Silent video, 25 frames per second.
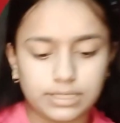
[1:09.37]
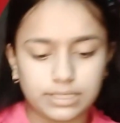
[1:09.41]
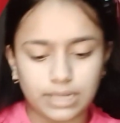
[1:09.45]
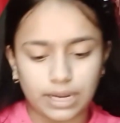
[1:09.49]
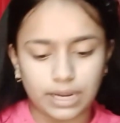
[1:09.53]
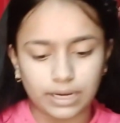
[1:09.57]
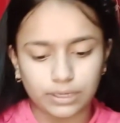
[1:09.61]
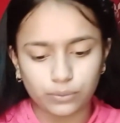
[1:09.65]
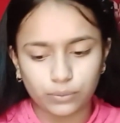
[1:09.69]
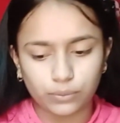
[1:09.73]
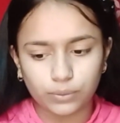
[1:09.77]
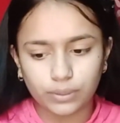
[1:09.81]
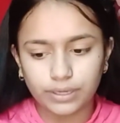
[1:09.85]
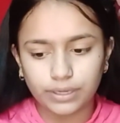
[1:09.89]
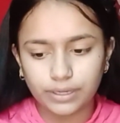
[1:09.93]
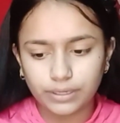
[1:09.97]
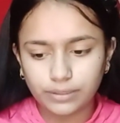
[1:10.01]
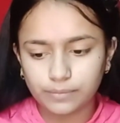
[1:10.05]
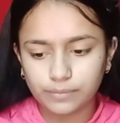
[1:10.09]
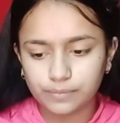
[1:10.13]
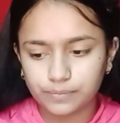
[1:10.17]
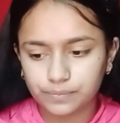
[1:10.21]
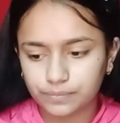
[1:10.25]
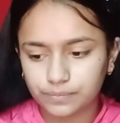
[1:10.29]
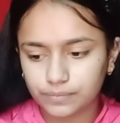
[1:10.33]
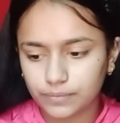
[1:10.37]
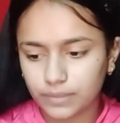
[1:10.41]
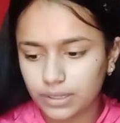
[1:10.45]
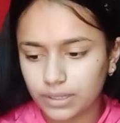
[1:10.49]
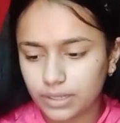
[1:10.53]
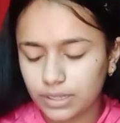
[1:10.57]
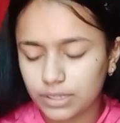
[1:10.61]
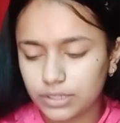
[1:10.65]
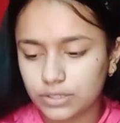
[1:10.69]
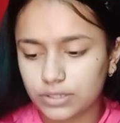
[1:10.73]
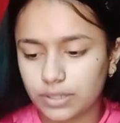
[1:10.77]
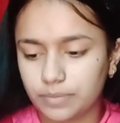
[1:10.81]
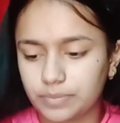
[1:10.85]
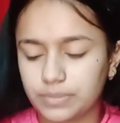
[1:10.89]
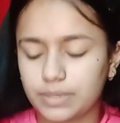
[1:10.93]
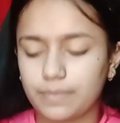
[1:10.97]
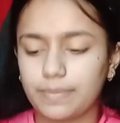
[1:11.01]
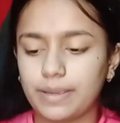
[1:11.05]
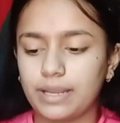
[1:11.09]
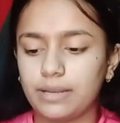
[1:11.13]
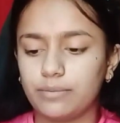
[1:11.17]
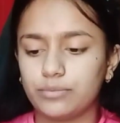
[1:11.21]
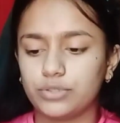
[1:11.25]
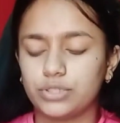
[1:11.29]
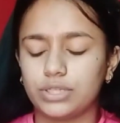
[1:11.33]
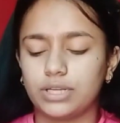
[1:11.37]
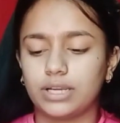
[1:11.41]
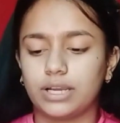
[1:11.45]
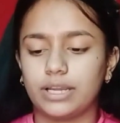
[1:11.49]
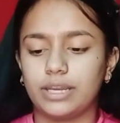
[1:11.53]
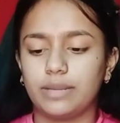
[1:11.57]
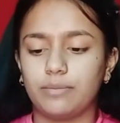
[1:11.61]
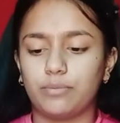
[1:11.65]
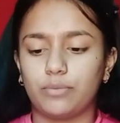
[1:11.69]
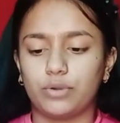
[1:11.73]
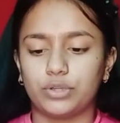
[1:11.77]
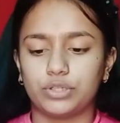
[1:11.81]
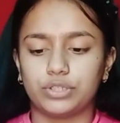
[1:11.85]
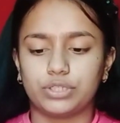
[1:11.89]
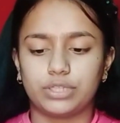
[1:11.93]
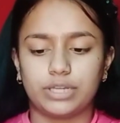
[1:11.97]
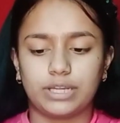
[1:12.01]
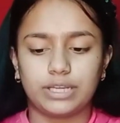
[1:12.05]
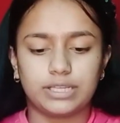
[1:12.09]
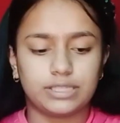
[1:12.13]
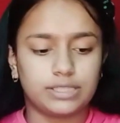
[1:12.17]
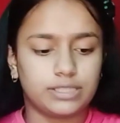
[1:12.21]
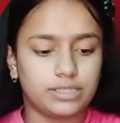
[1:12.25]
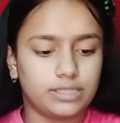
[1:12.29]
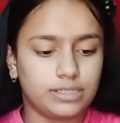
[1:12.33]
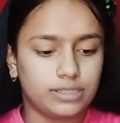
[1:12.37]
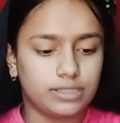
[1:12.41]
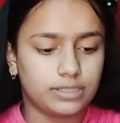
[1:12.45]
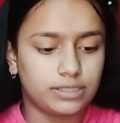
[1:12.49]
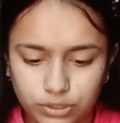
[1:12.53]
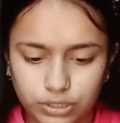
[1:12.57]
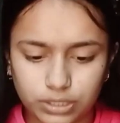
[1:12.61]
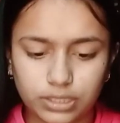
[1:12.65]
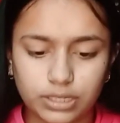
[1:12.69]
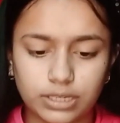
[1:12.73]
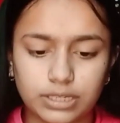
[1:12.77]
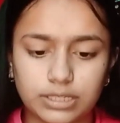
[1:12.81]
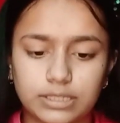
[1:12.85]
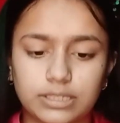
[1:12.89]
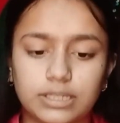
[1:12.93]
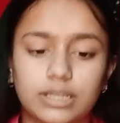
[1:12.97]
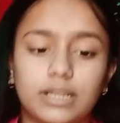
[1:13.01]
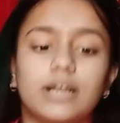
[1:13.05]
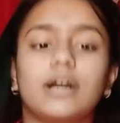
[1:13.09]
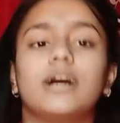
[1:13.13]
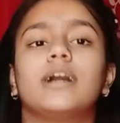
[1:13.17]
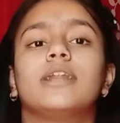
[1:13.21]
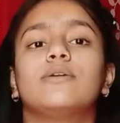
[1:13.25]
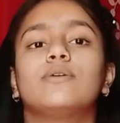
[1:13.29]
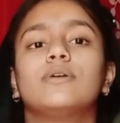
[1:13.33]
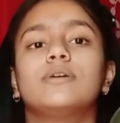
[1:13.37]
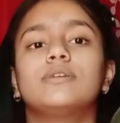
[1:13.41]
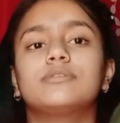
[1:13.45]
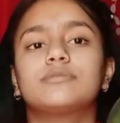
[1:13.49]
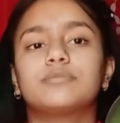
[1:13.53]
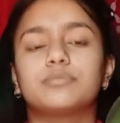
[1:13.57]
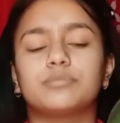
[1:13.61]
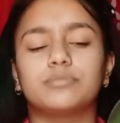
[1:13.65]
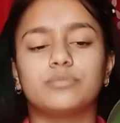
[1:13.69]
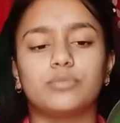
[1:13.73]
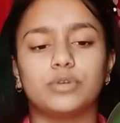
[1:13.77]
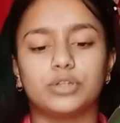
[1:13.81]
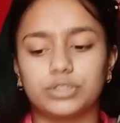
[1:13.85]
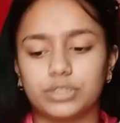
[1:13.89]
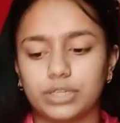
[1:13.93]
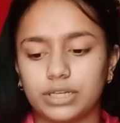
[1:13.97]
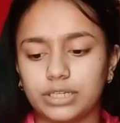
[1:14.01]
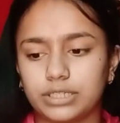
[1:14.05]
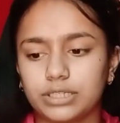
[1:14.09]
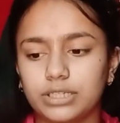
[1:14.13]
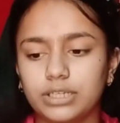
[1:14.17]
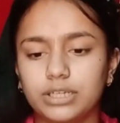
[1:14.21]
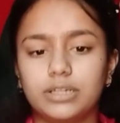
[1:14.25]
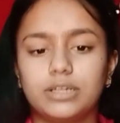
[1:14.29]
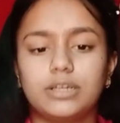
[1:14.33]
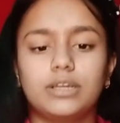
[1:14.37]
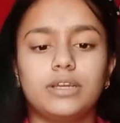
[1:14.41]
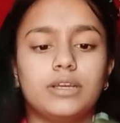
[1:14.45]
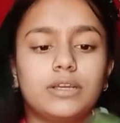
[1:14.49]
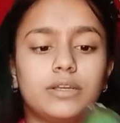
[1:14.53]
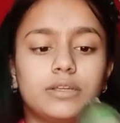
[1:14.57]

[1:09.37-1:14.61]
मिनट्स स्टार्ट हो गए हैं सबसे पहले मुझे लगाना है मॉइस्चराइज़र सोचा था इससे लगाना है मॉइस्चराइज़र